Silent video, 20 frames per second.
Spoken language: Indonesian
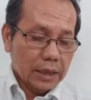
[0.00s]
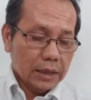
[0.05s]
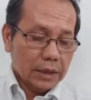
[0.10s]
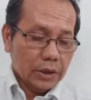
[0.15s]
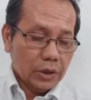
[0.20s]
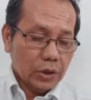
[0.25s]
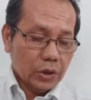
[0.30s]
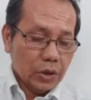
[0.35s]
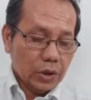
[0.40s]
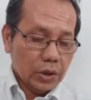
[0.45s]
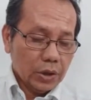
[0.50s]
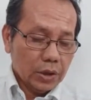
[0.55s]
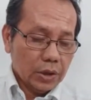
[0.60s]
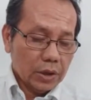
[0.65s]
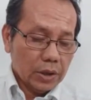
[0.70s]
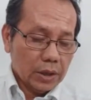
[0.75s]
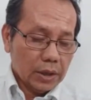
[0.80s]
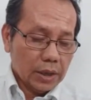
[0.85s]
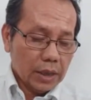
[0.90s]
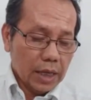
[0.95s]
Roma
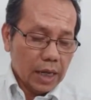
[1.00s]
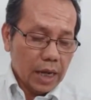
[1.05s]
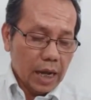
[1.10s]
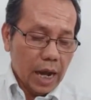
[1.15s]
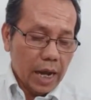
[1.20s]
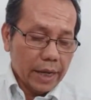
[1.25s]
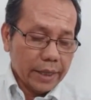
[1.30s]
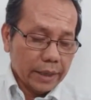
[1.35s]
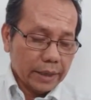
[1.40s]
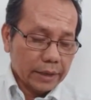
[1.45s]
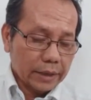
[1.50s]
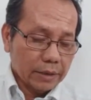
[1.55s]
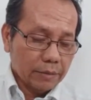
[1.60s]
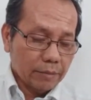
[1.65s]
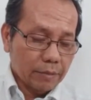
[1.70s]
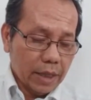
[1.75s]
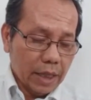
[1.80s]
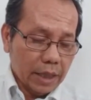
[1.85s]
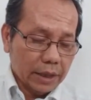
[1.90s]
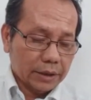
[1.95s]
12 ayat
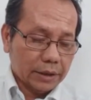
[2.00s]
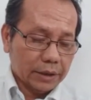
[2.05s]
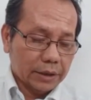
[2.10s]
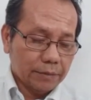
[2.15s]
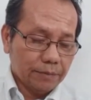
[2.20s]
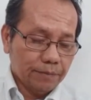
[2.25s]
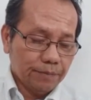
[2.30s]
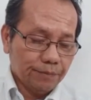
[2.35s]
11.